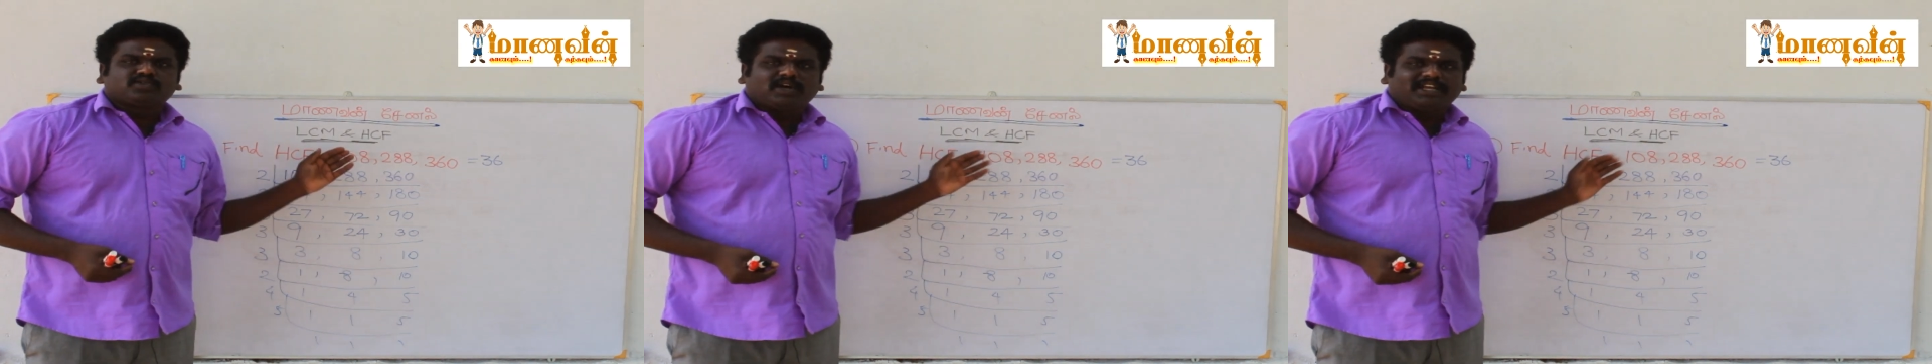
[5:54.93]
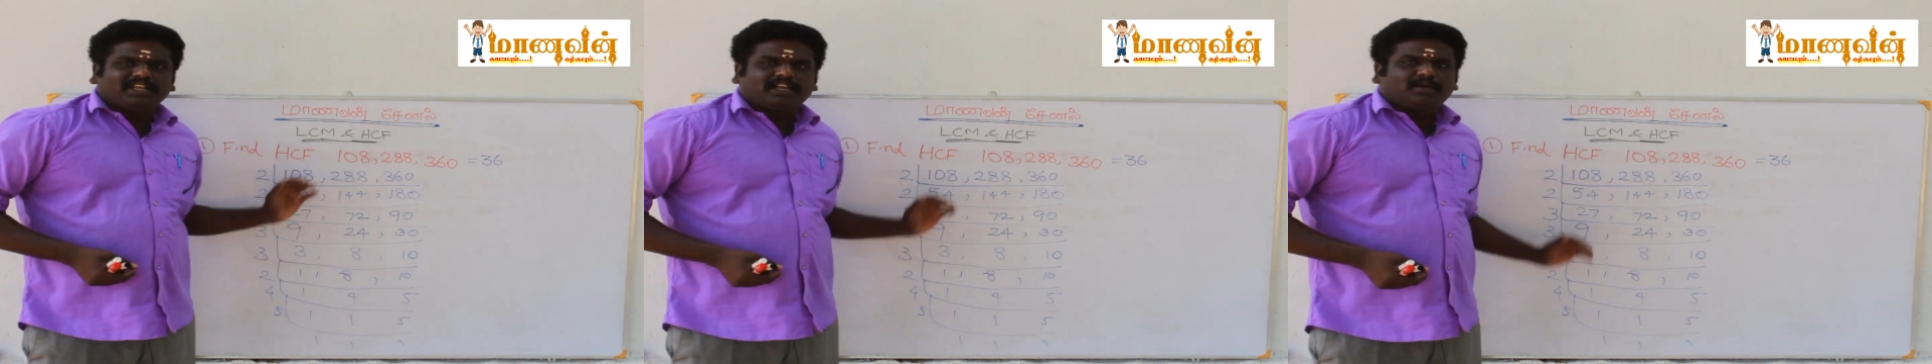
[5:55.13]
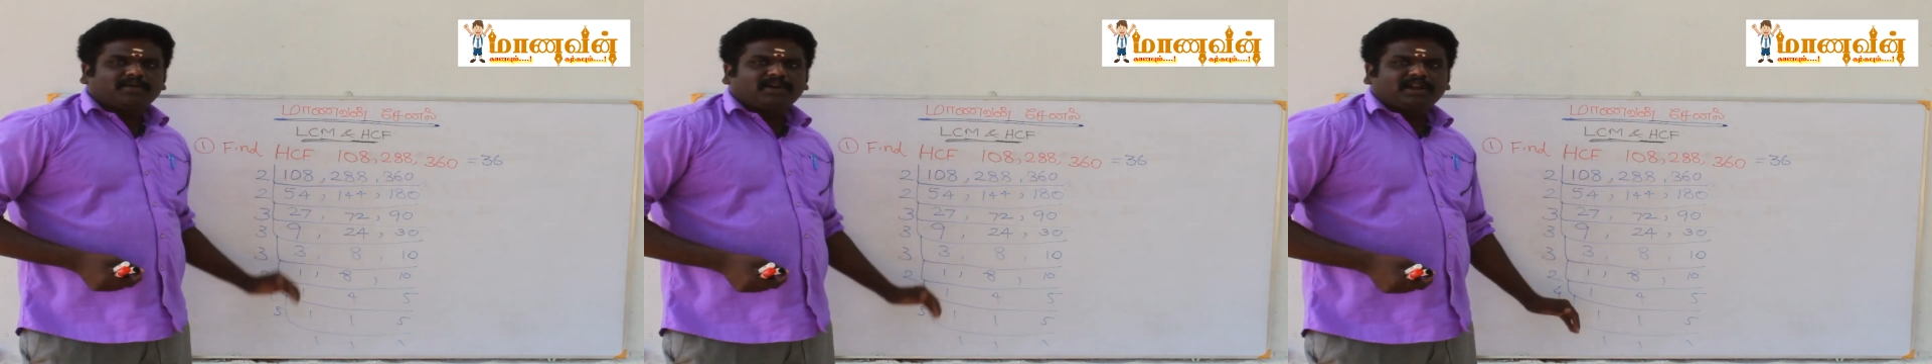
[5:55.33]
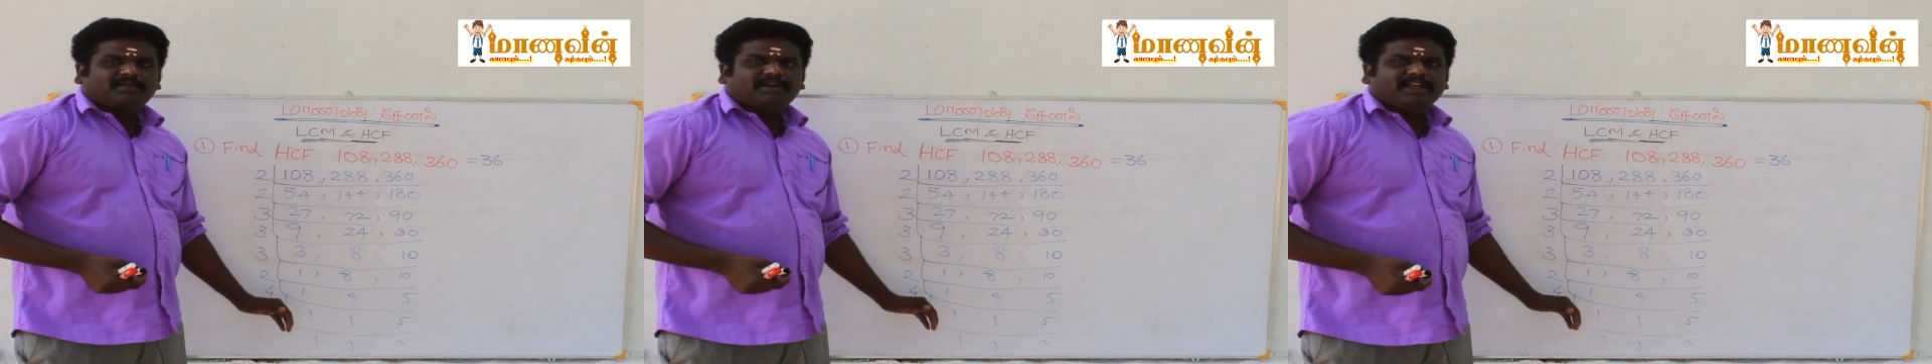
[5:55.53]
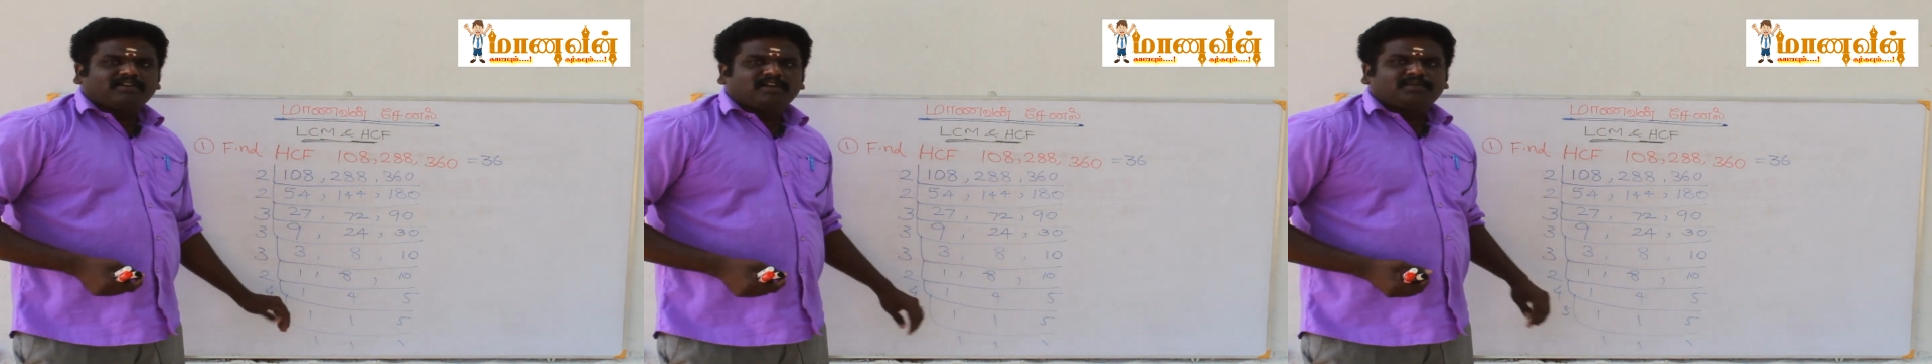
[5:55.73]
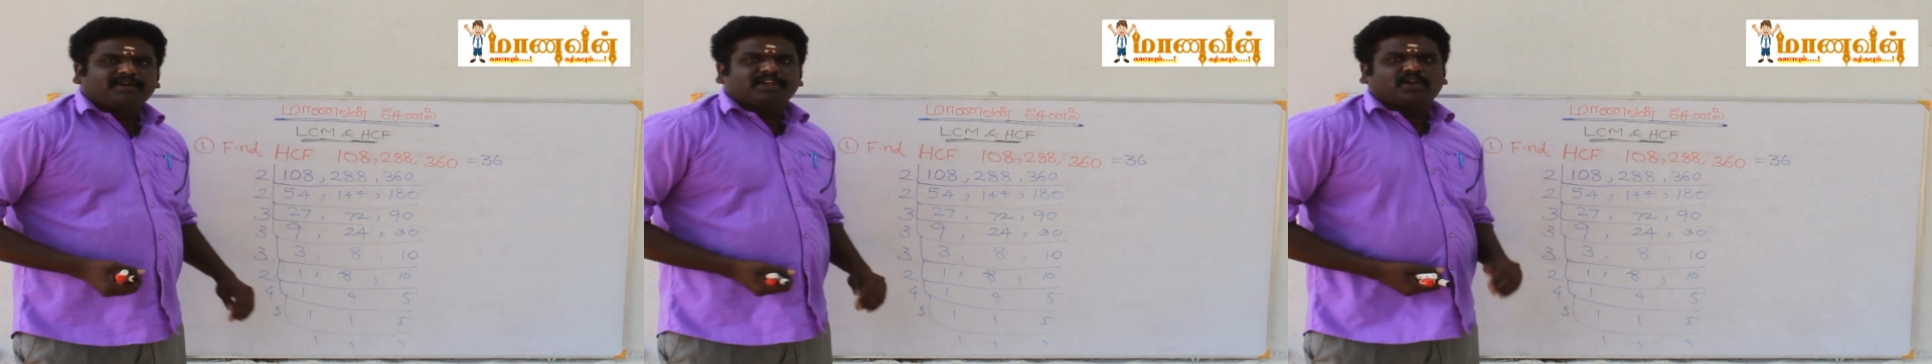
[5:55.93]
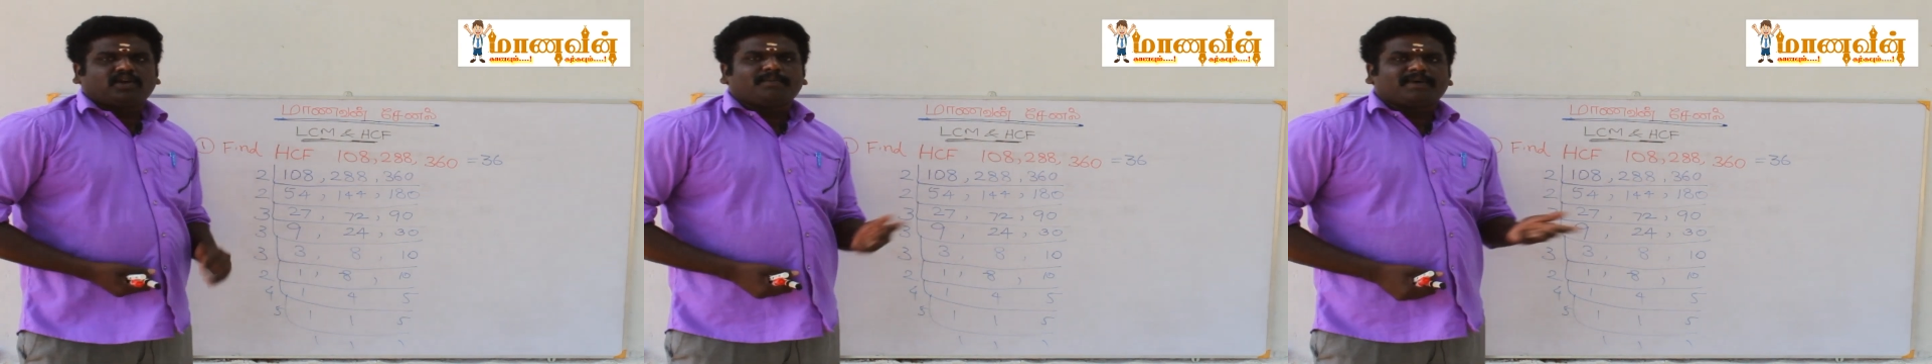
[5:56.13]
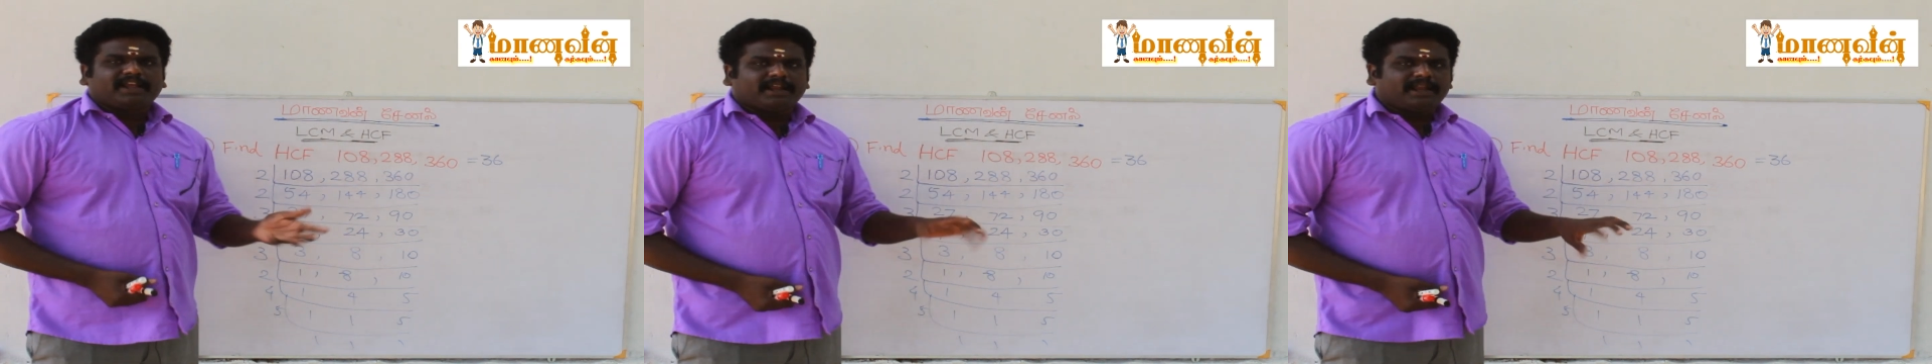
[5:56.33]
ஸோ அதுக்கப்புறம் நம்ம டெவலப்
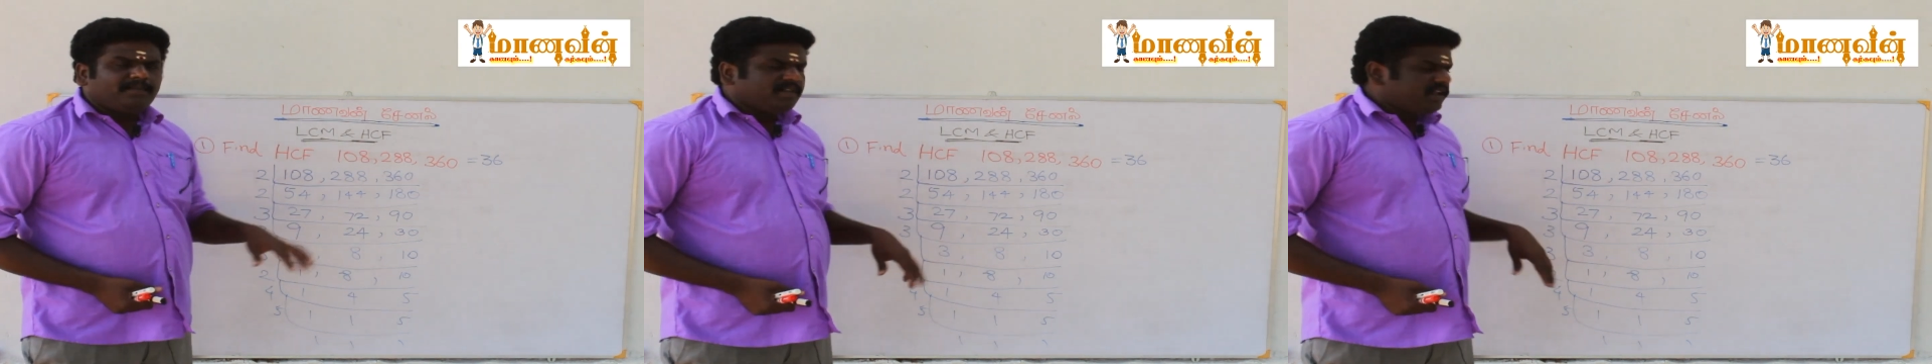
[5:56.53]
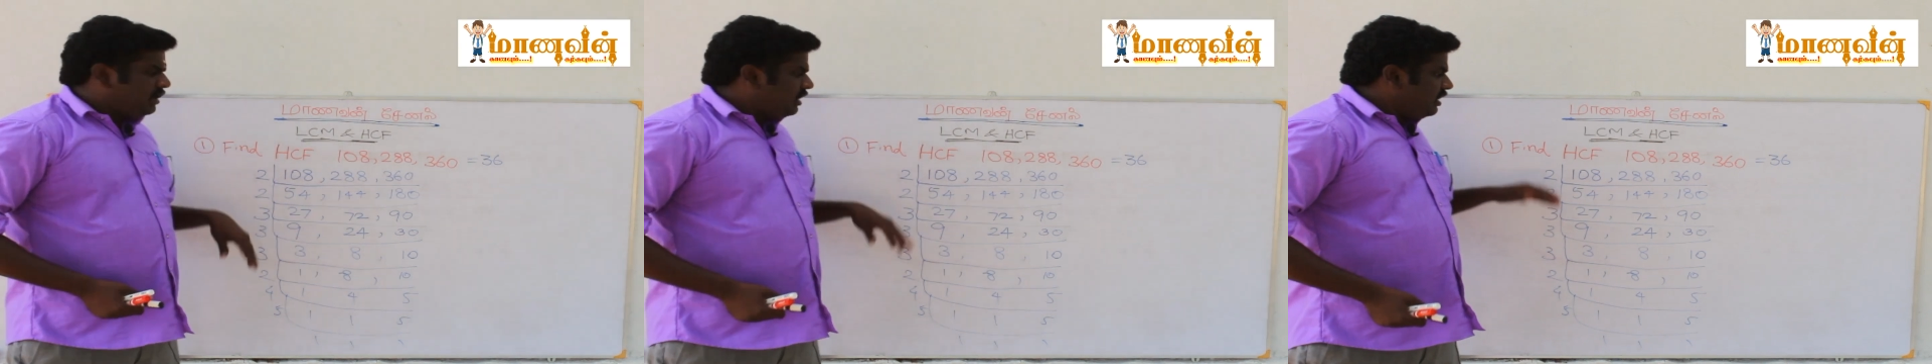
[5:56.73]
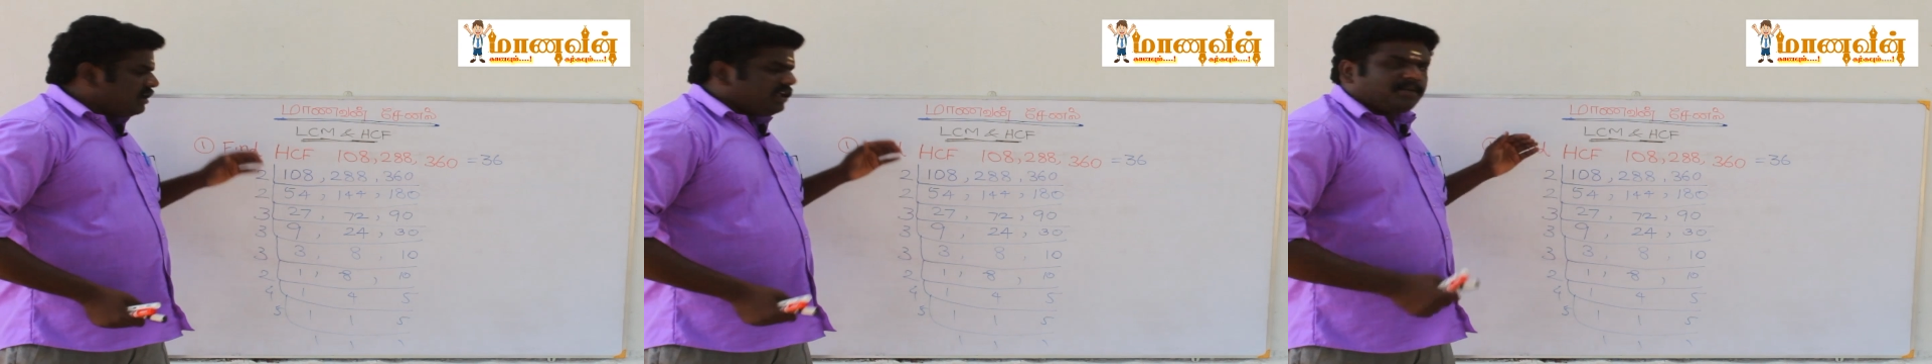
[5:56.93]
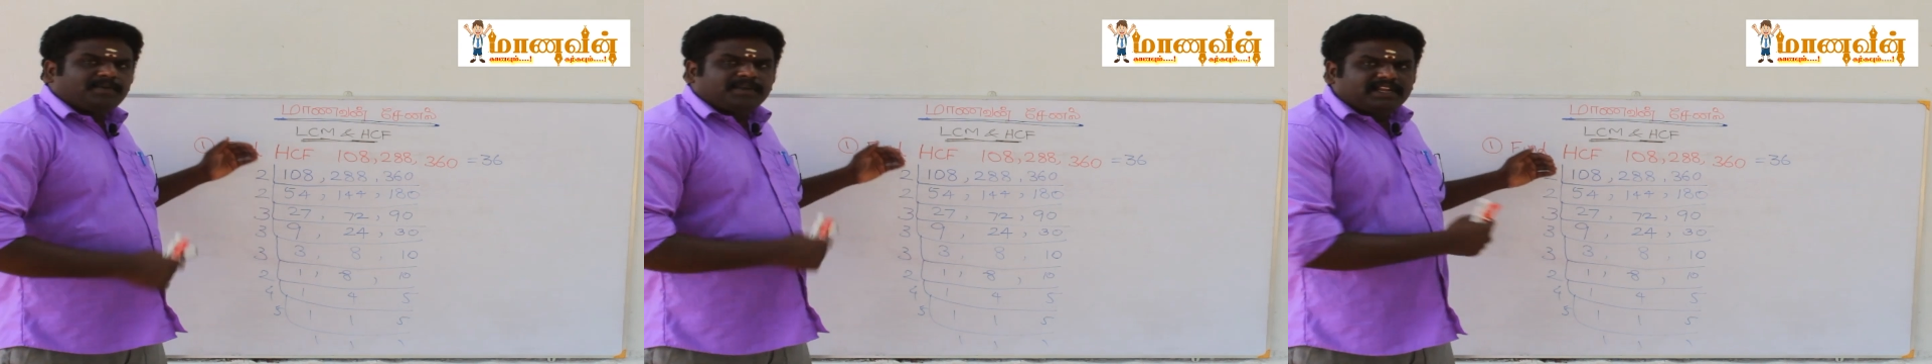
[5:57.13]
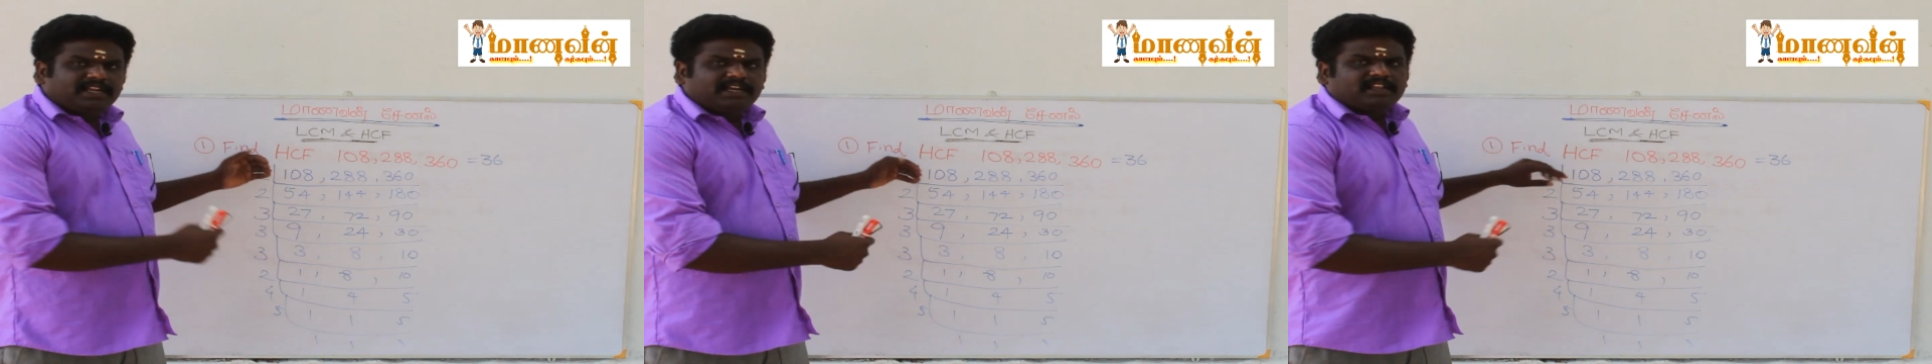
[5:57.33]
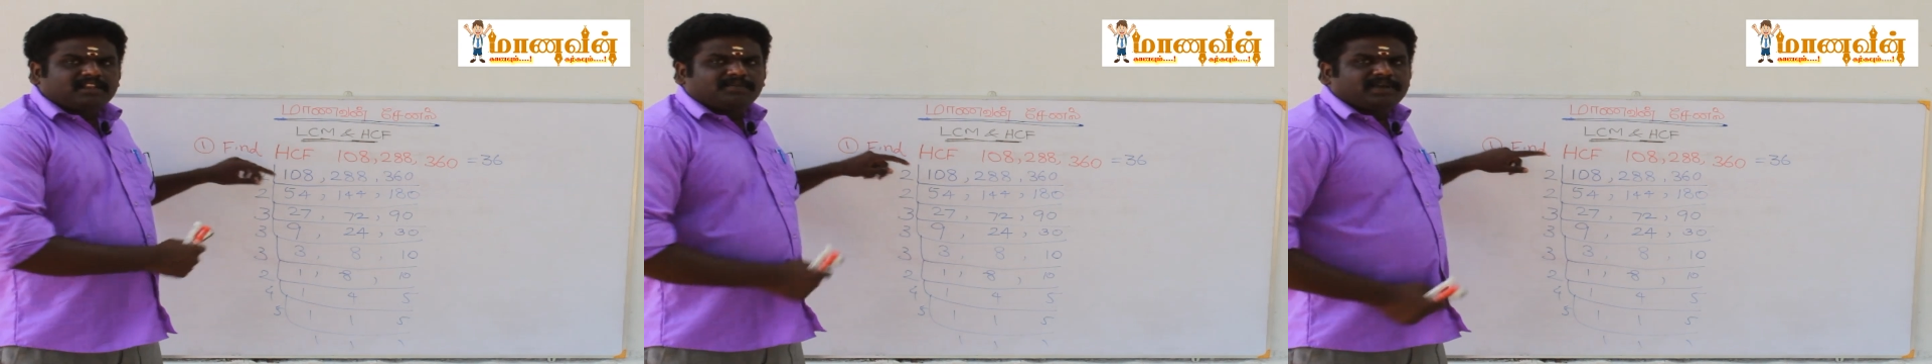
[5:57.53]
பண்ணியிருக்கோம் பாருங்க இப்போ இருக்கிறத